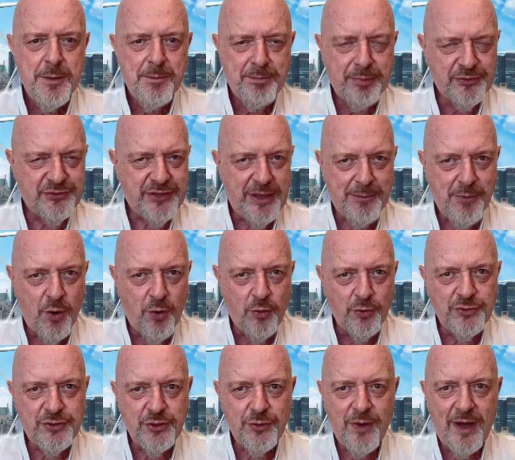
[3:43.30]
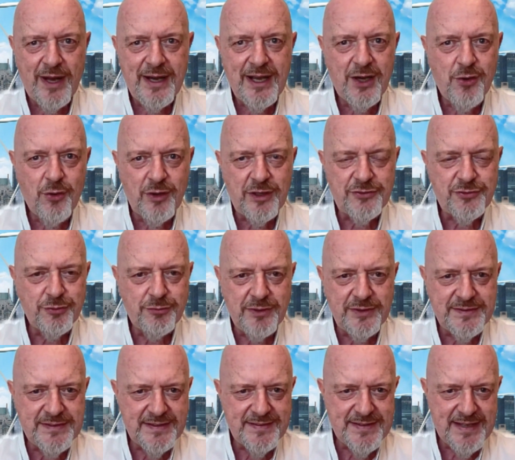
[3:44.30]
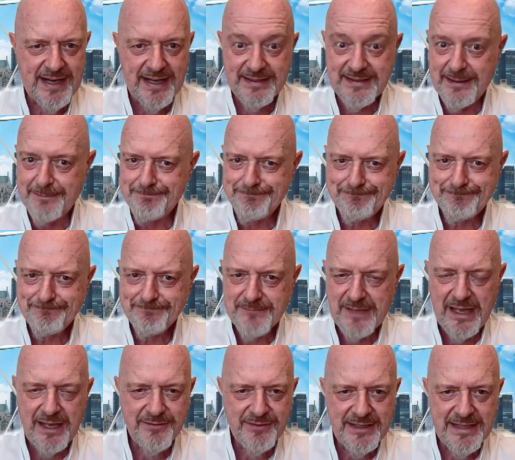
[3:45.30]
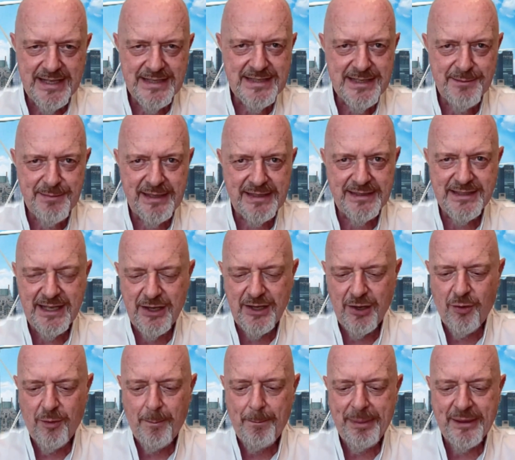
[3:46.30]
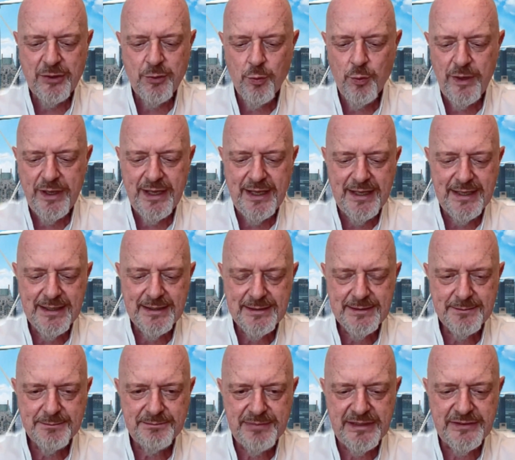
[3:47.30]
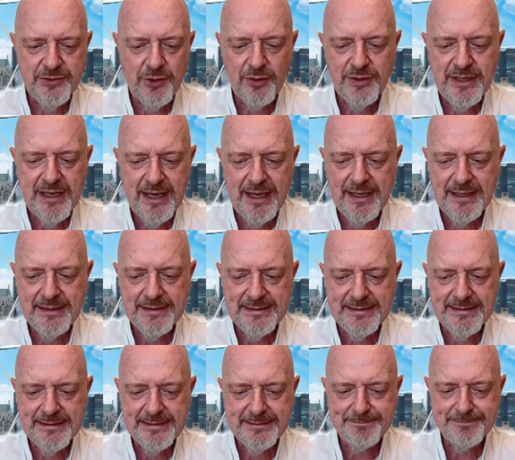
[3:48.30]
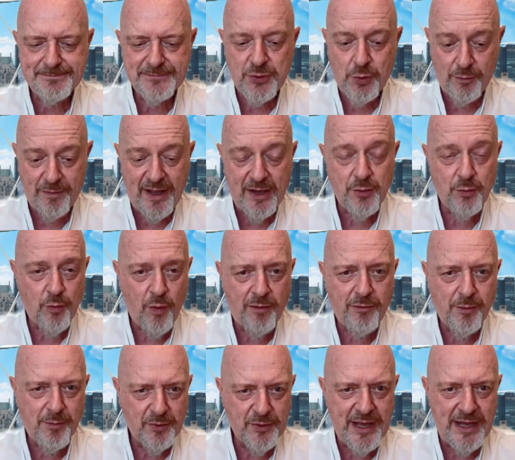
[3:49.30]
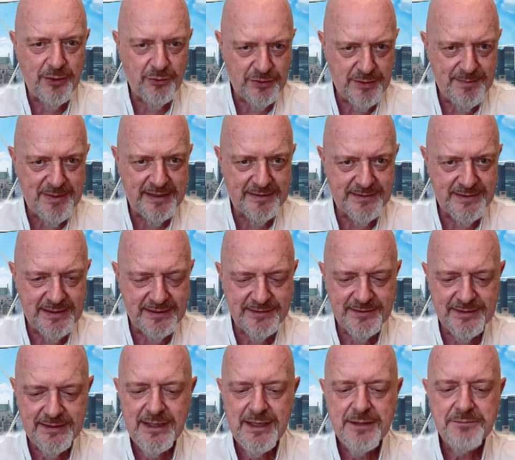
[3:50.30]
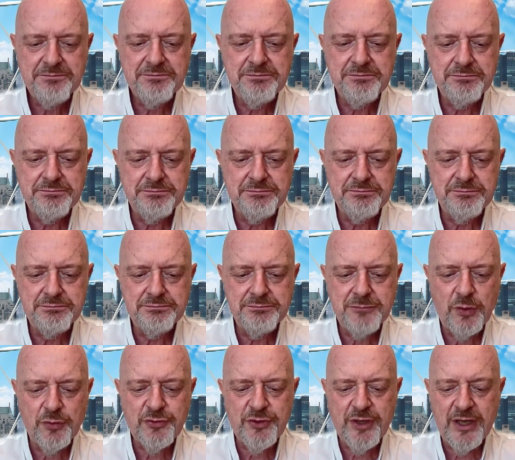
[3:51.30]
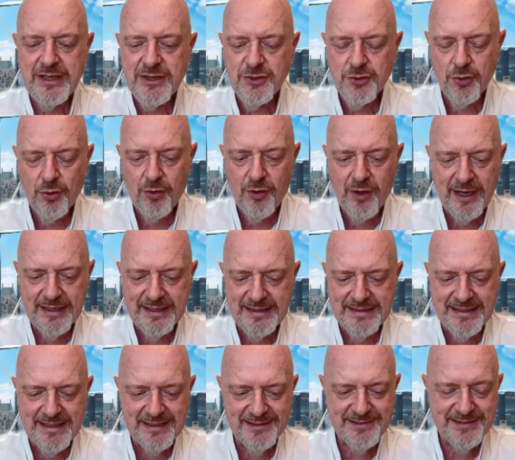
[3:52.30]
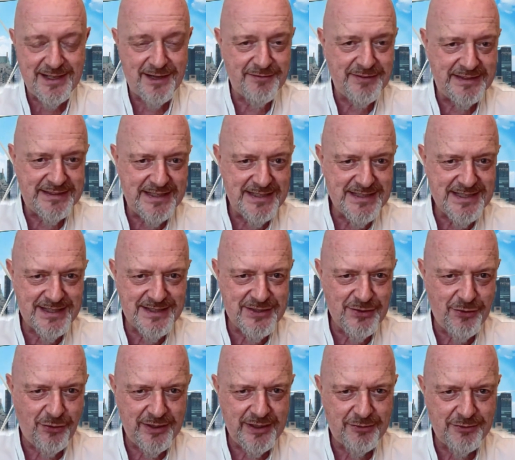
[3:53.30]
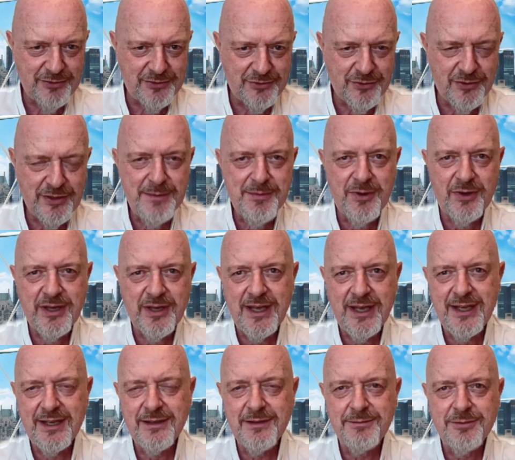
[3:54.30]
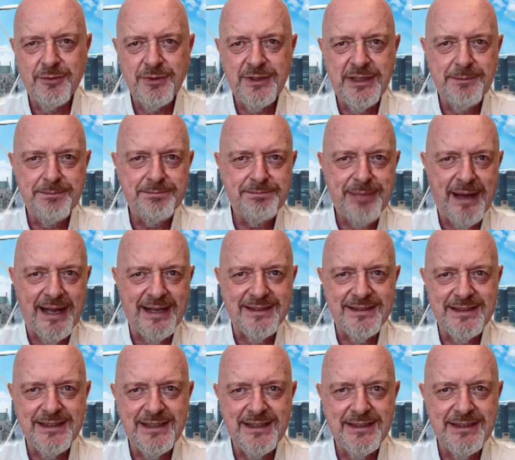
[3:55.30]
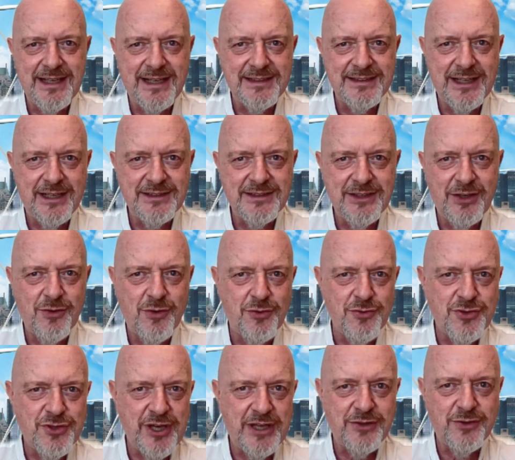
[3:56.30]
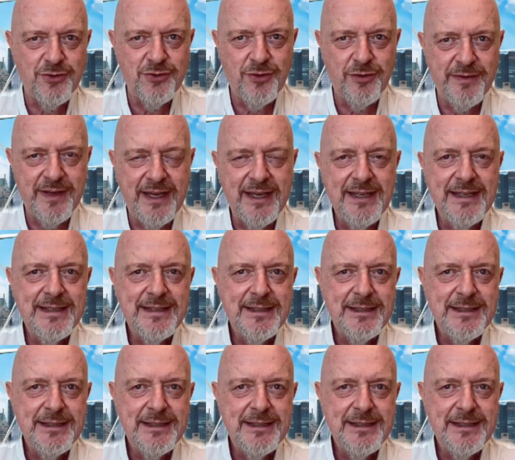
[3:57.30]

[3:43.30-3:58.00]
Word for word: Possiamo continuare ancora su questa strada? Evidentemente no. Per cui bisogna eh, trovare un nuovo modello di business. Mm, ho scritto anche della servitizzazione in questo libro, che eh, quindi parte da, da, da un concetto dove